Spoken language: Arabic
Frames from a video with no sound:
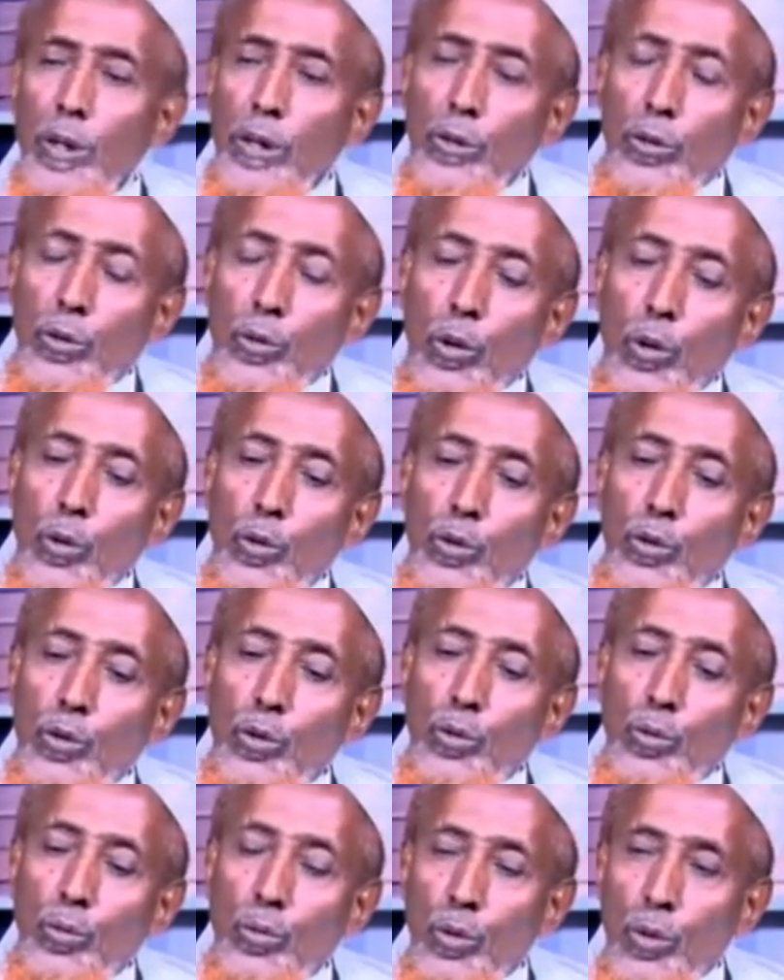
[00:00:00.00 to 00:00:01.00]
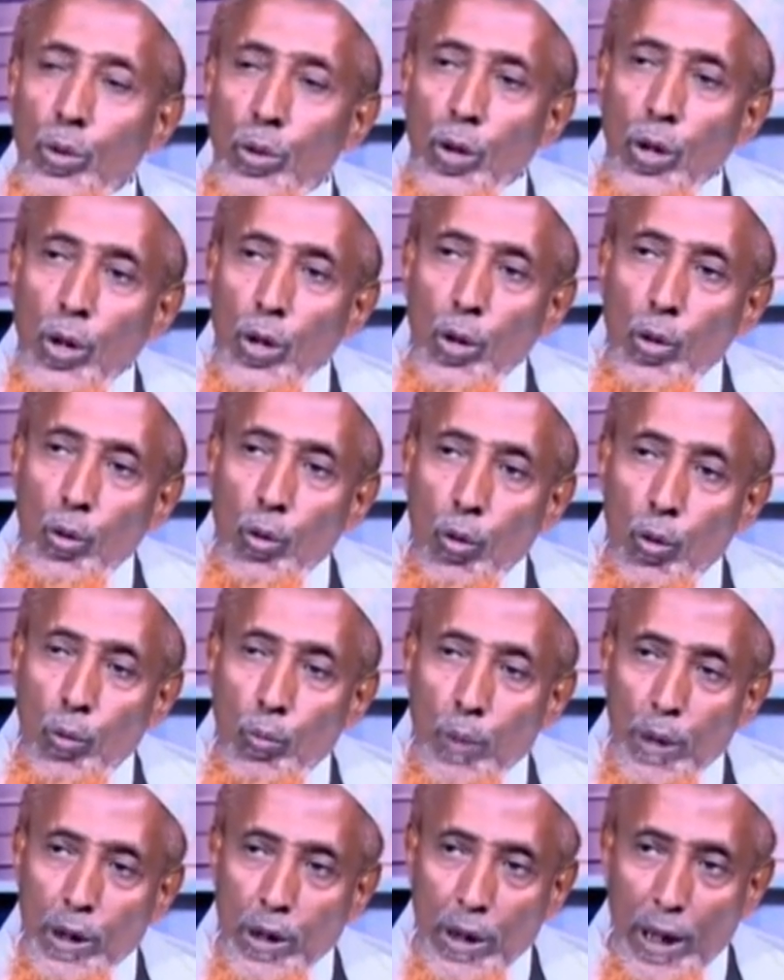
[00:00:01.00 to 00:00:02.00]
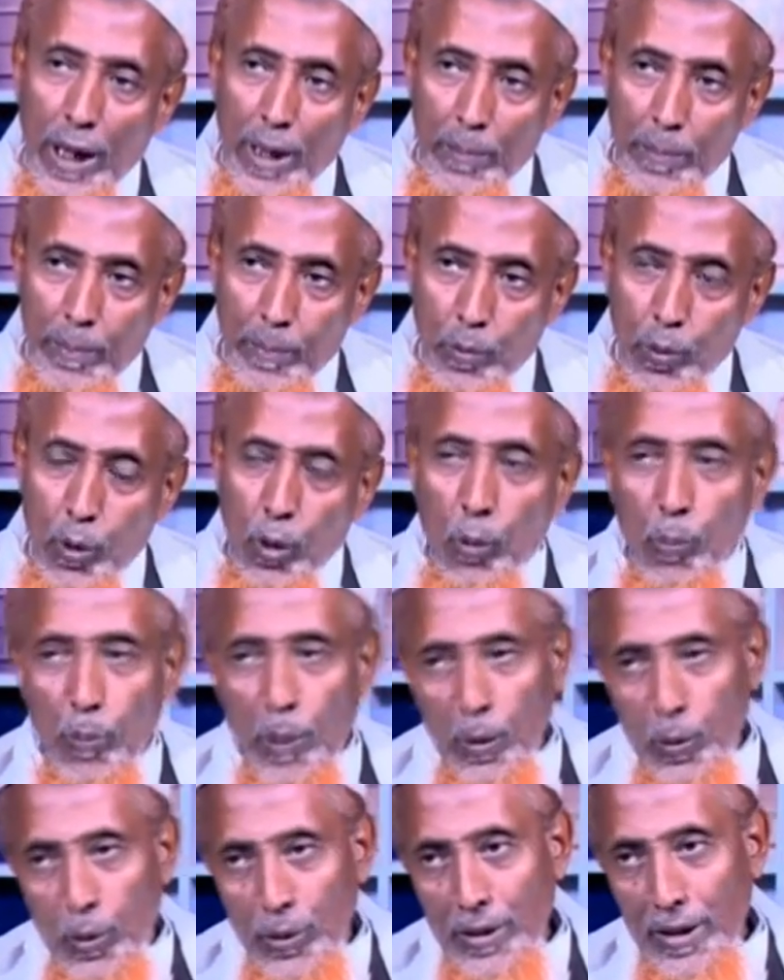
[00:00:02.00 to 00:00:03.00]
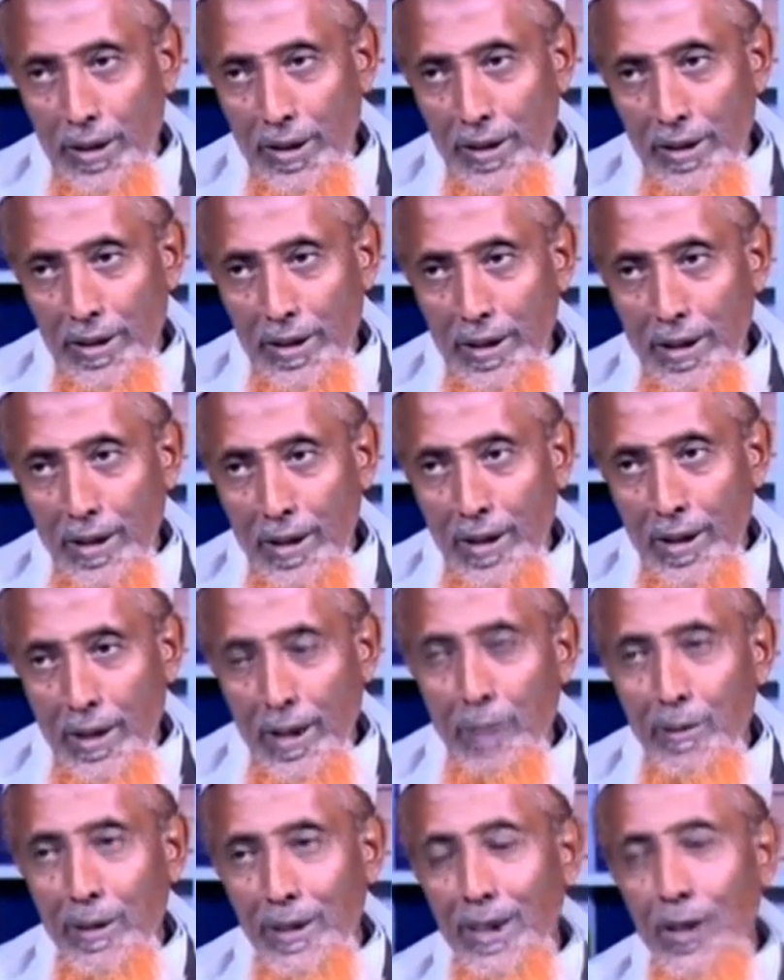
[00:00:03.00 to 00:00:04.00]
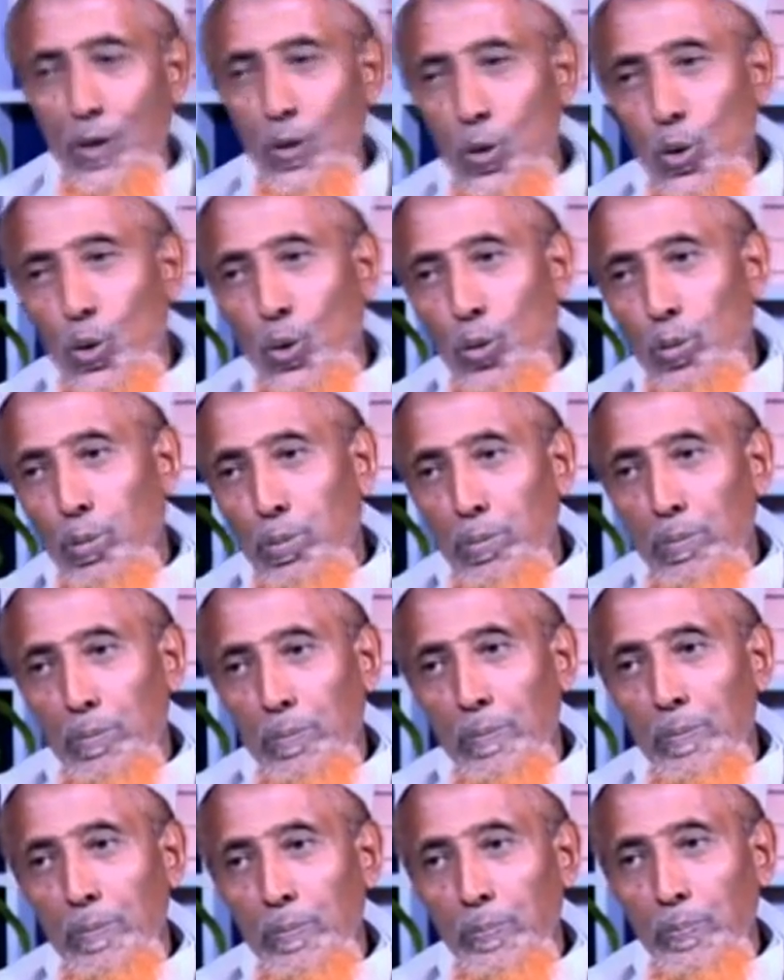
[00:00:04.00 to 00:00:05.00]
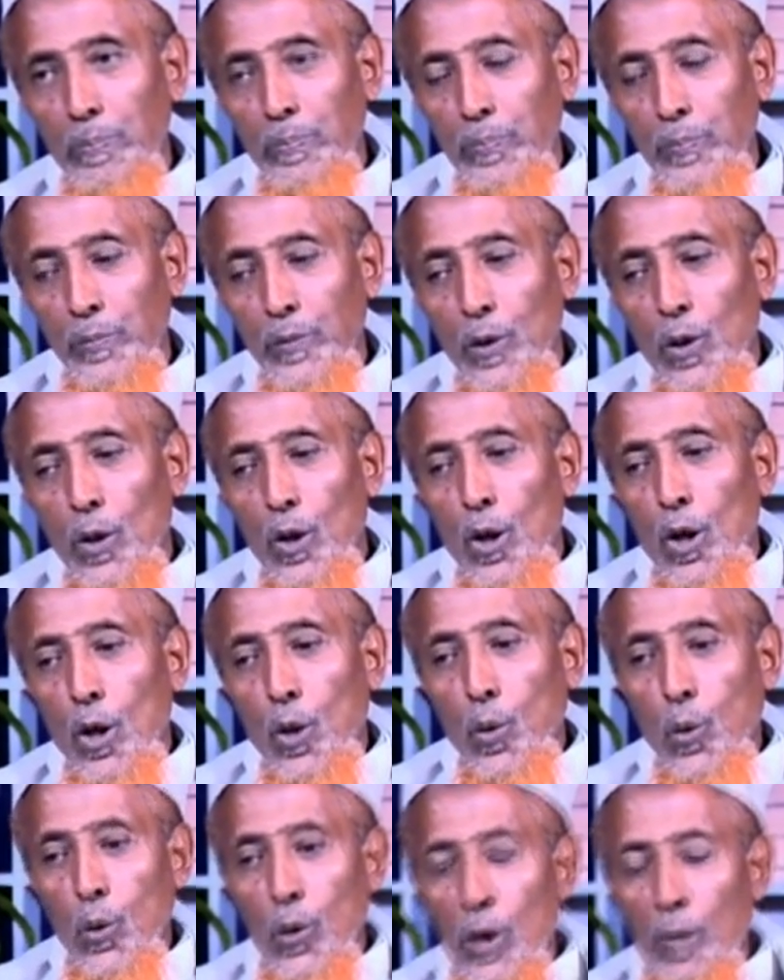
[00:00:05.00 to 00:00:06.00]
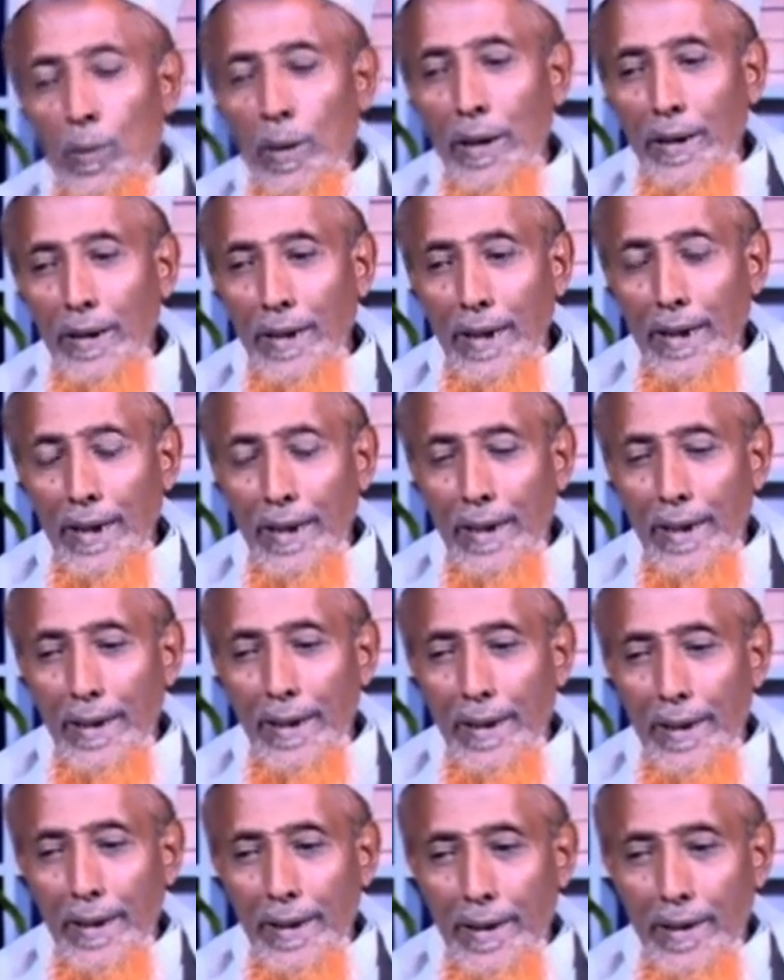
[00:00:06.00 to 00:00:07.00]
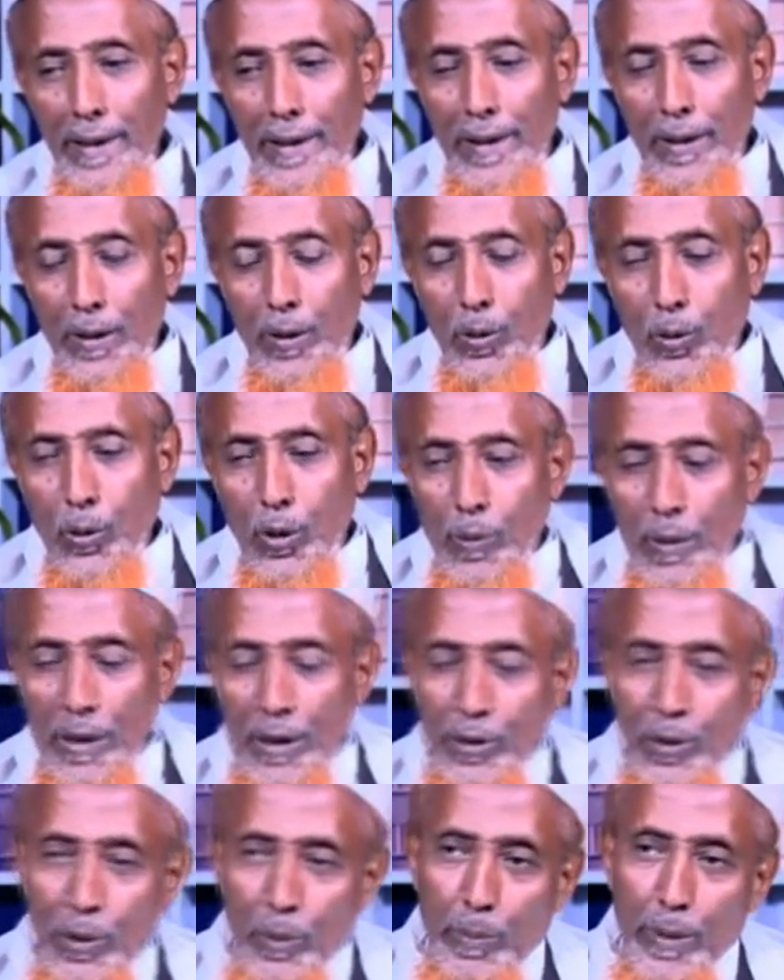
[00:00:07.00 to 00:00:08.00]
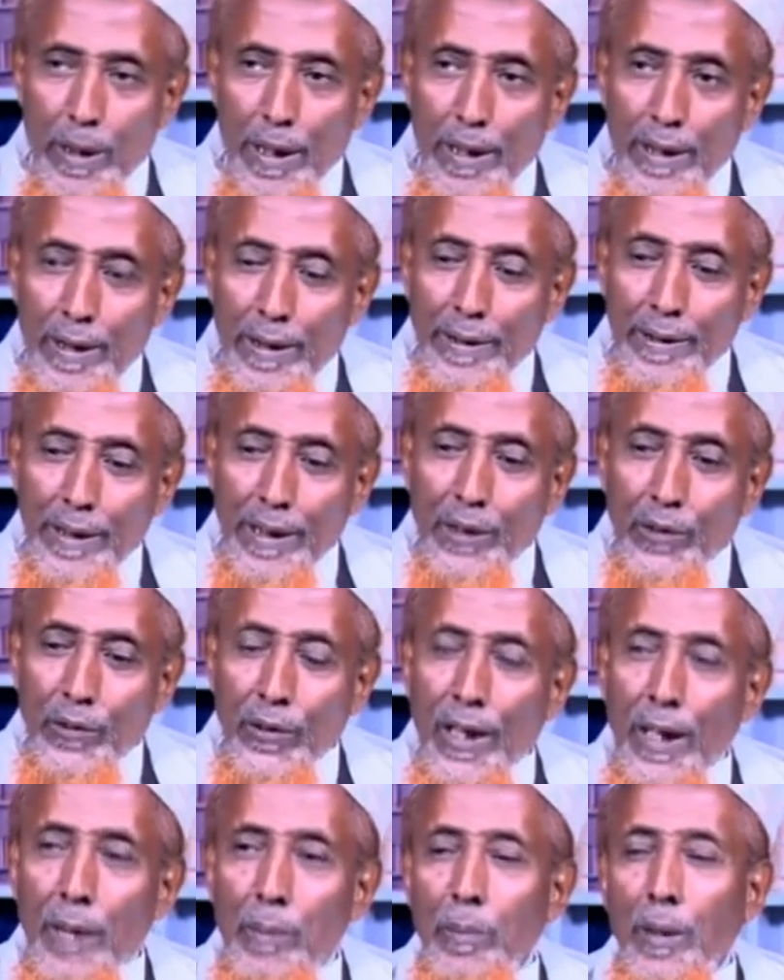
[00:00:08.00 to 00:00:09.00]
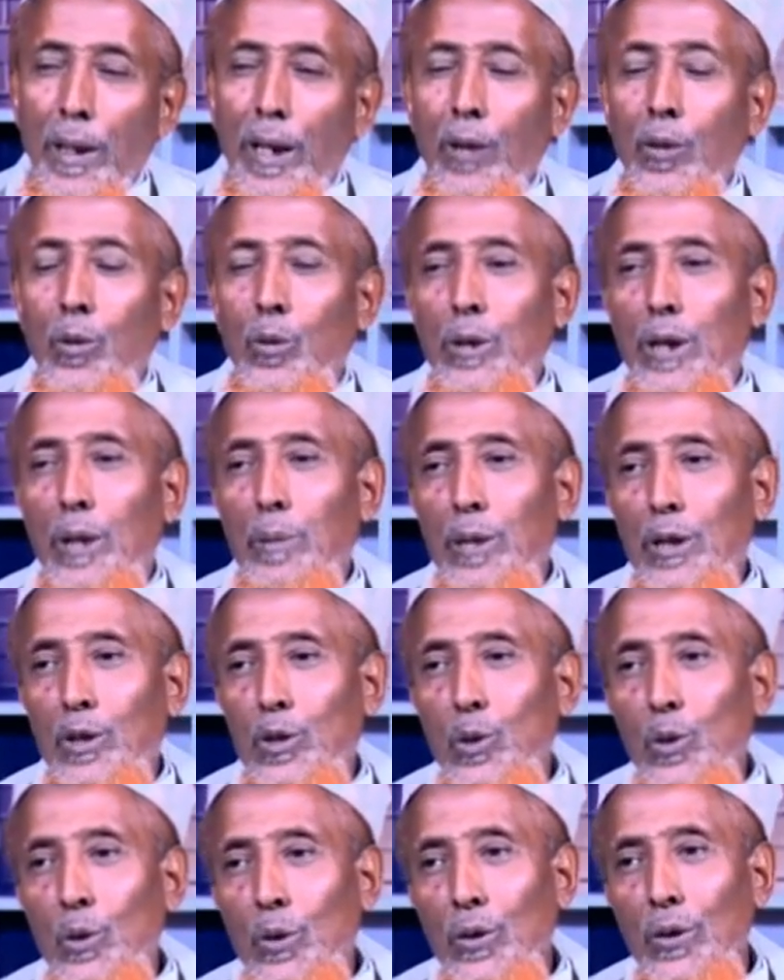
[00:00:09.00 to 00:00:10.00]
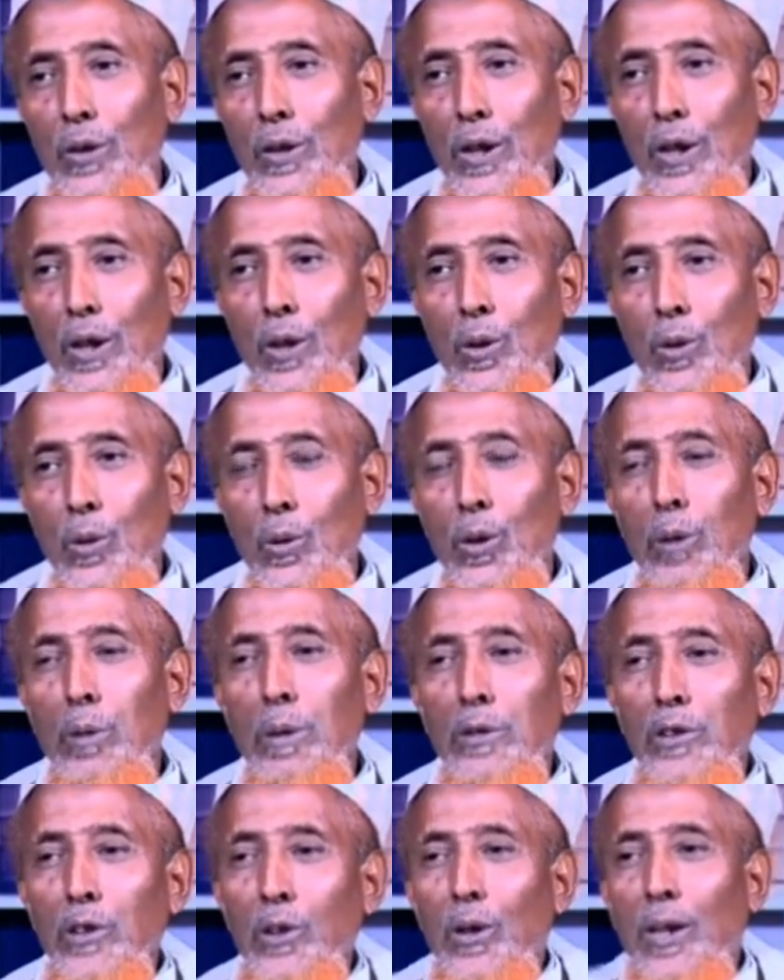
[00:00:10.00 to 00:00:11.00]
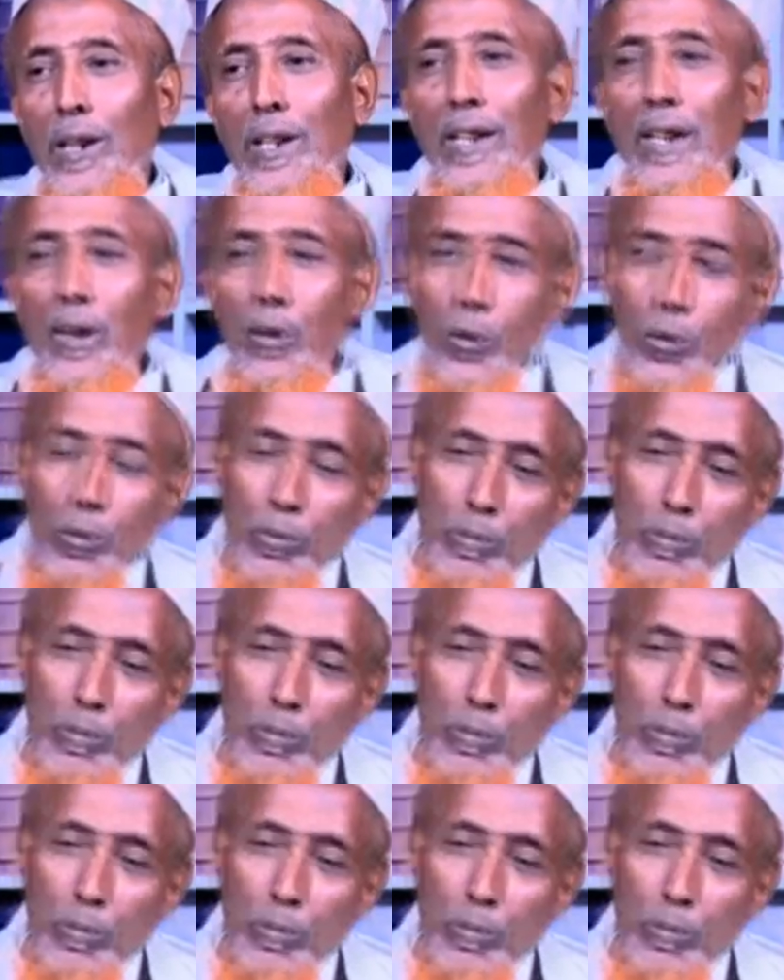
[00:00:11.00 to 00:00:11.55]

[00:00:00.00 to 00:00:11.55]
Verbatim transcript: عندهم لو عندهم حب الشعب وحب الوطن لما دخلوا الحروب كلما الحكومه الاثيوبيه تتفاهم معه وتبقى صلح كلما فتحوا عليها الحروب